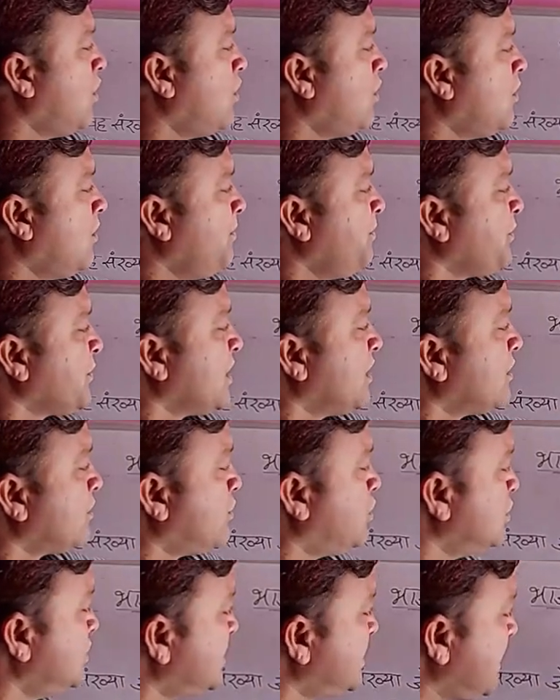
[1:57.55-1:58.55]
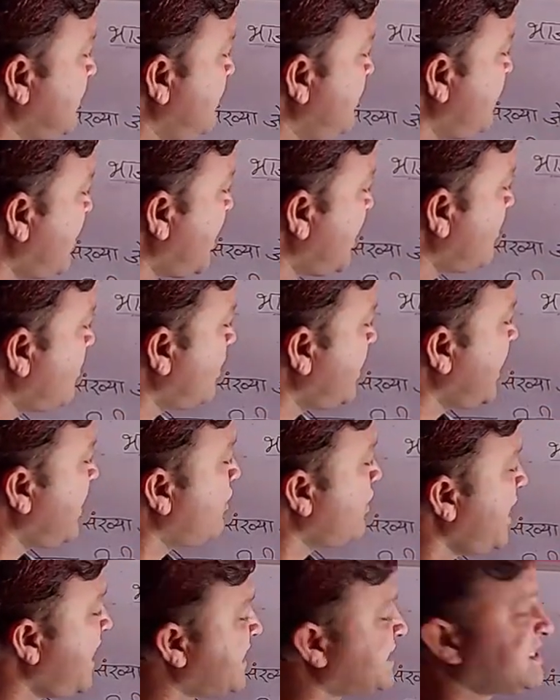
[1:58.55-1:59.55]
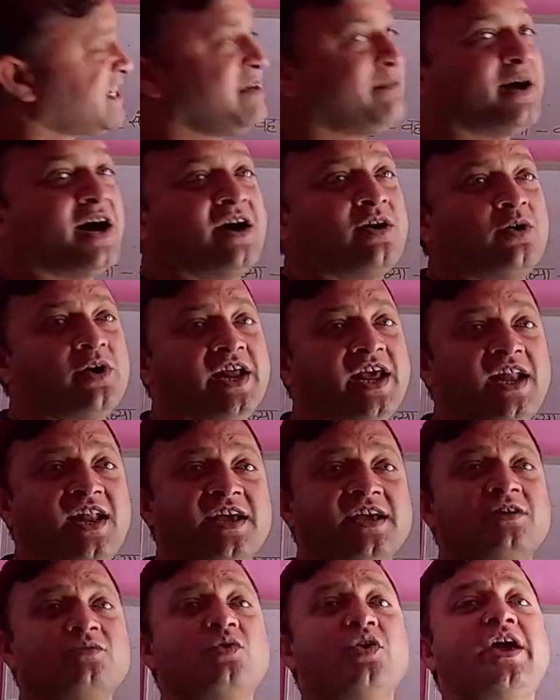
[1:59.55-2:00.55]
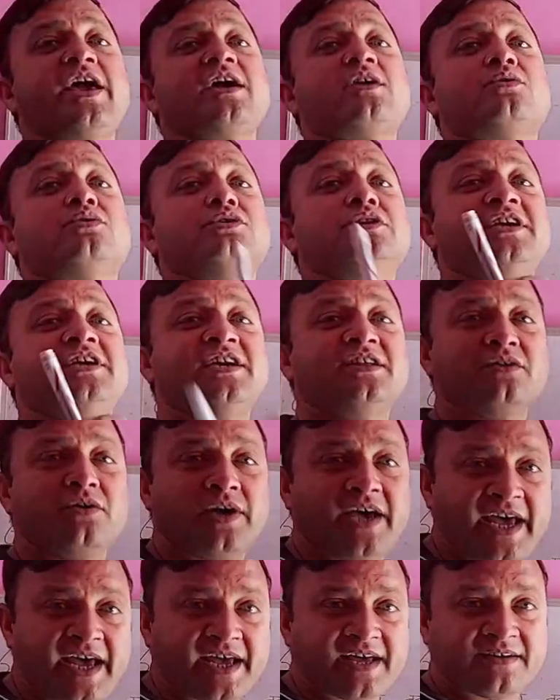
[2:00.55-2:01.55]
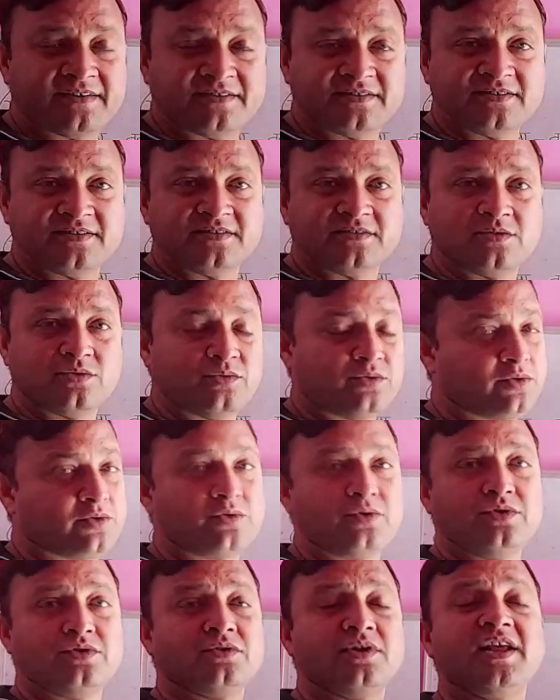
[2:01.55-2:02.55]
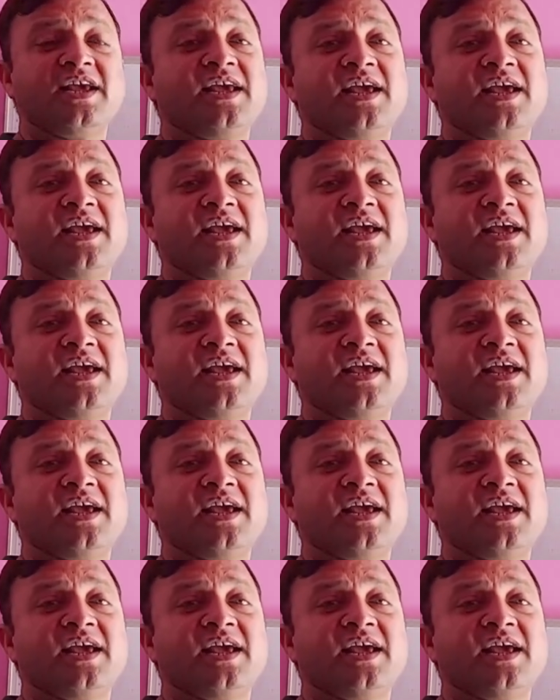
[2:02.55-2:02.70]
वो खुद से भी भाग हो रही है और एक से ही भाग हो रही है लेकिन वो एक खुद ही तो है और कोई